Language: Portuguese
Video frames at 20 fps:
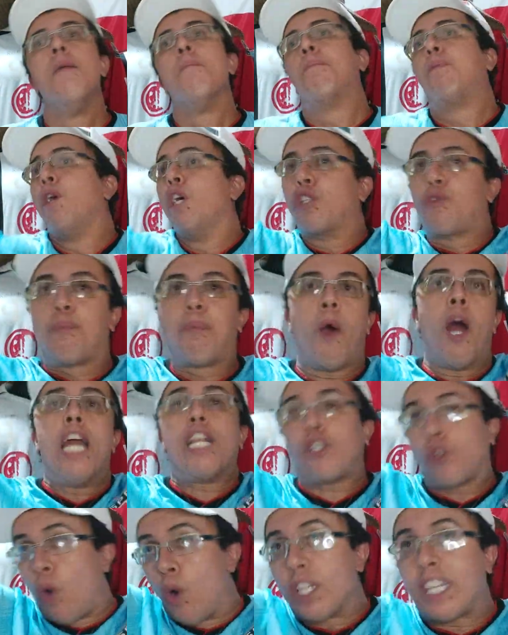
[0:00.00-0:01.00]
Pro
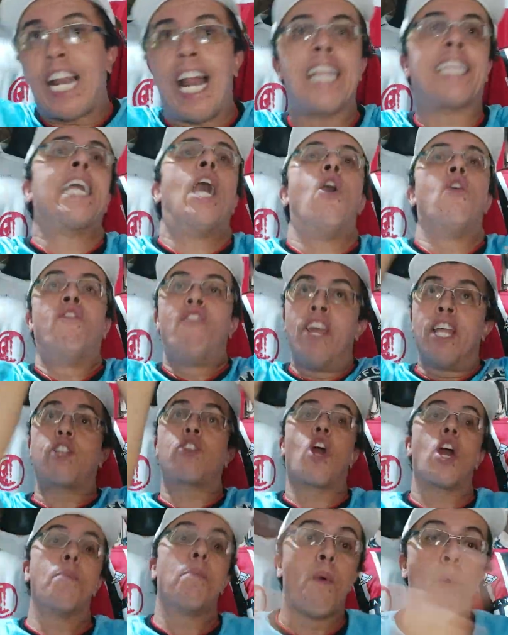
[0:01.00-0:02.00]
esporte contratar o
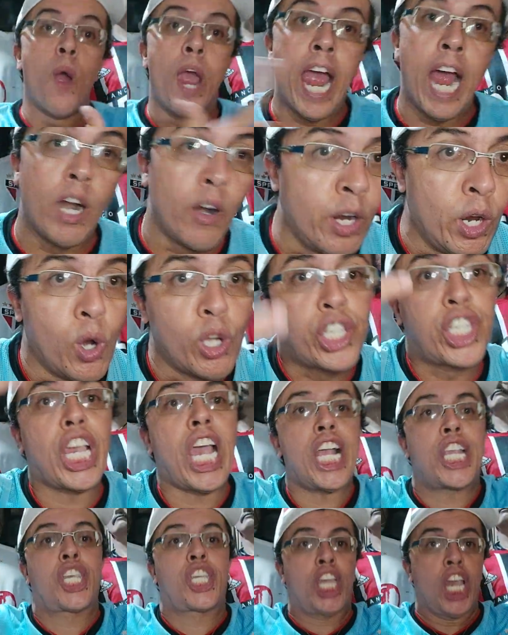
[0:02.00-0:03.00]
Vitor Bueno e o
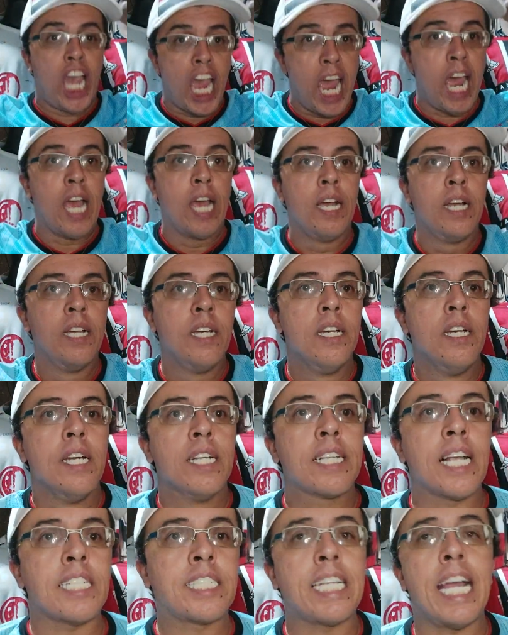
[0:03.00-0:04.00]
Tietê,
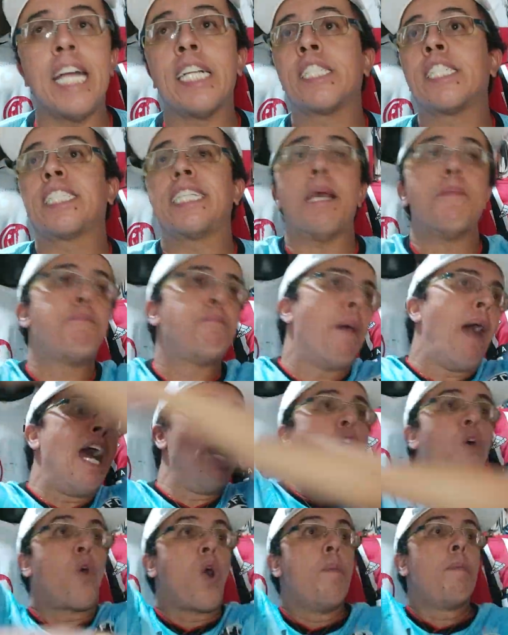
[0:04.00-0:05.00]
tá certo? Se
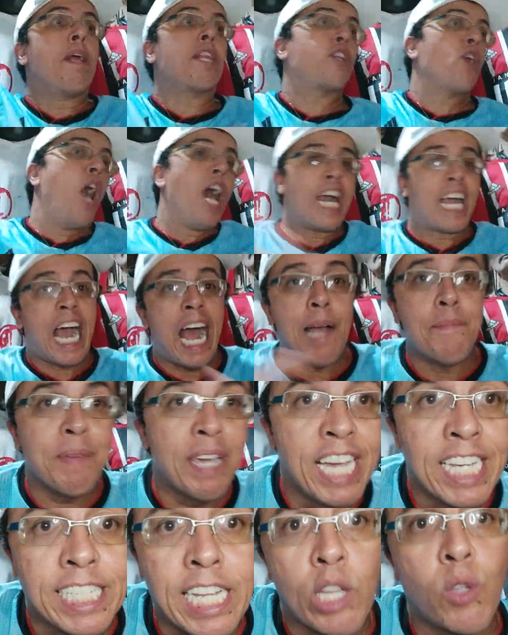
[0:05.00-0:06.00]
pai, eu compro até uma
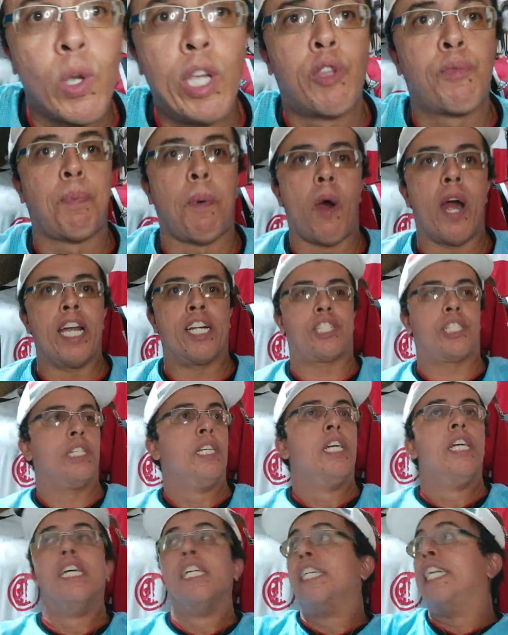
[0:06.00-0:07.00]
camisa do esporte.
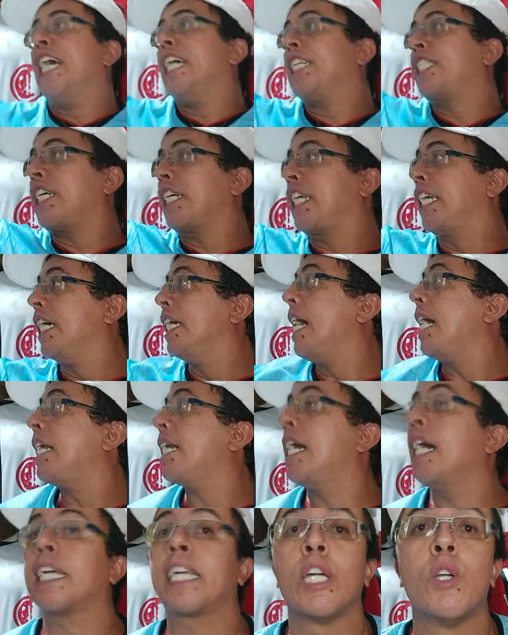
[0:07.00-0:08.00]
Deixa aqui,
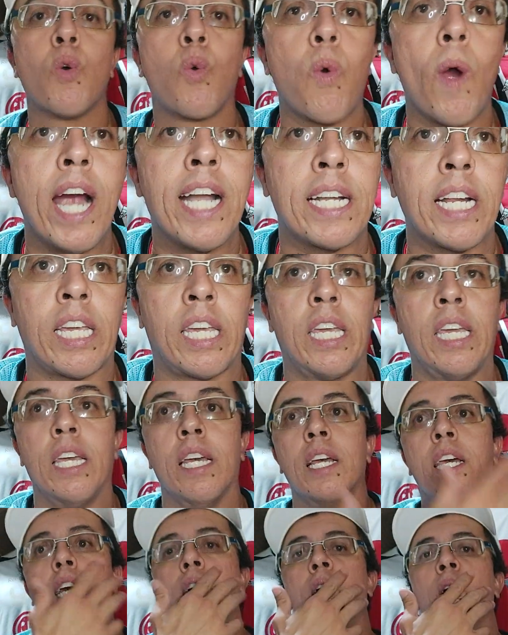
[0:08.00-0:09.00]
na, aqui no quarto
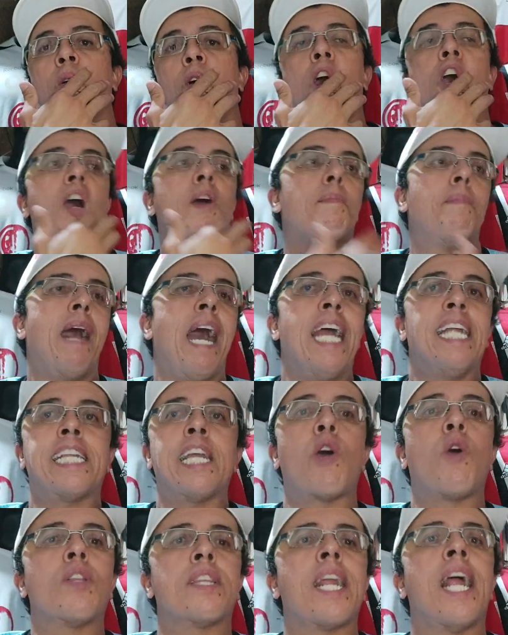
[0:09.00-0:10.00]
aqui. Ô, oh,
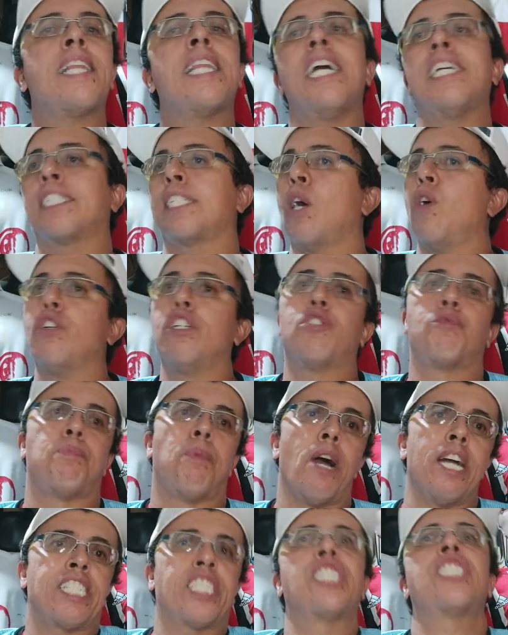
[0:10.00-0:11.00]
baita contratação do
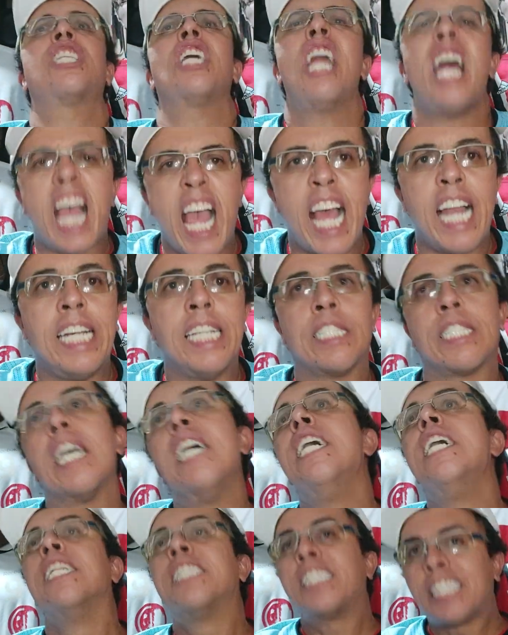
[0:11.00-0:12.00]
esporte. Trellis,
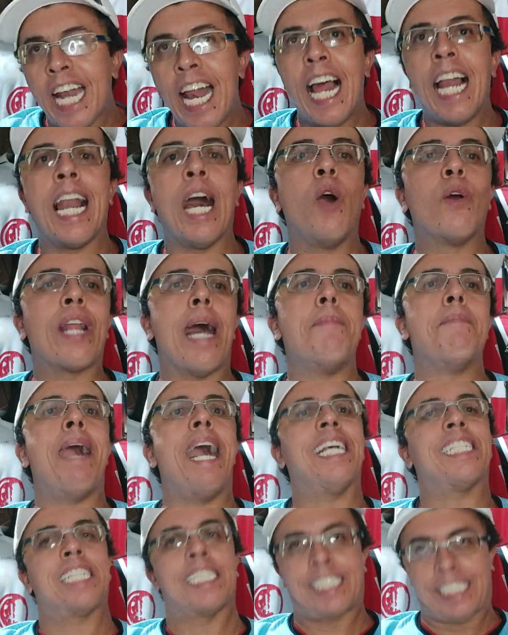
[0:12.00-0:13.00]
Trelão da
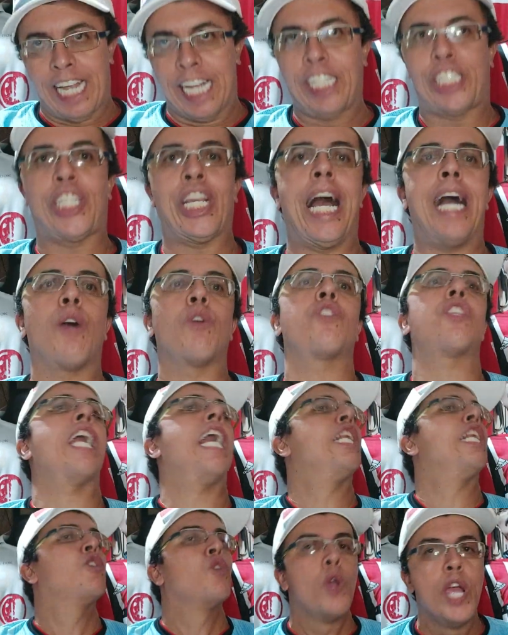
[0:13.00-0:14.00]
Massa, Santiago
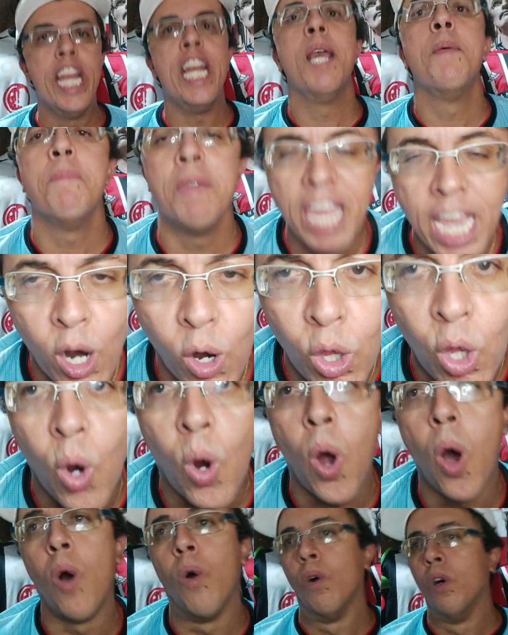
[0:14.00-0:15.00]
Trellis, o inimigo do
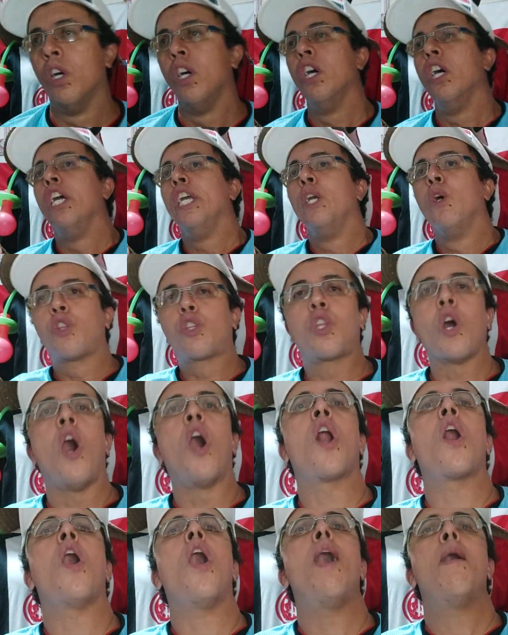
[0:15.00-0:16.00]
gol. E o
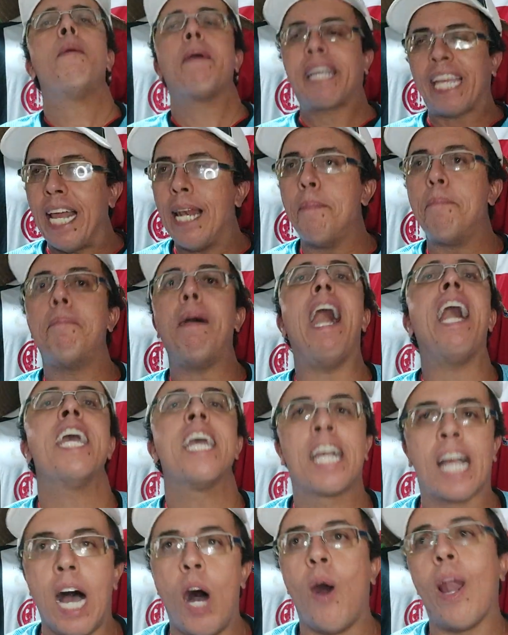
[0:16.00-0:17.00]
Toró, aquele
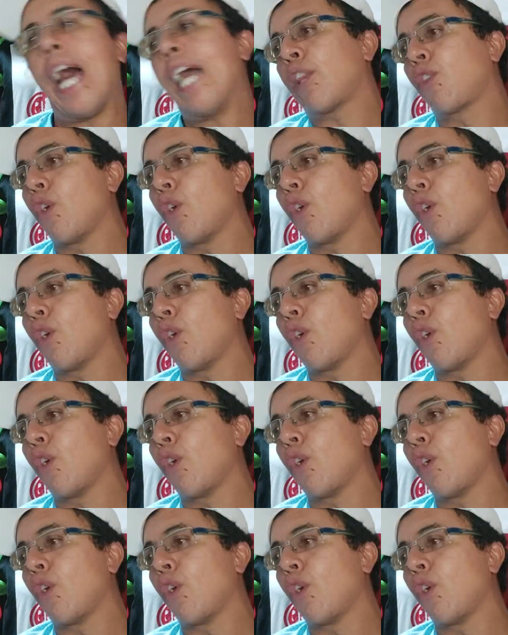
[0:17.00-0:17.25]
barrigão lá.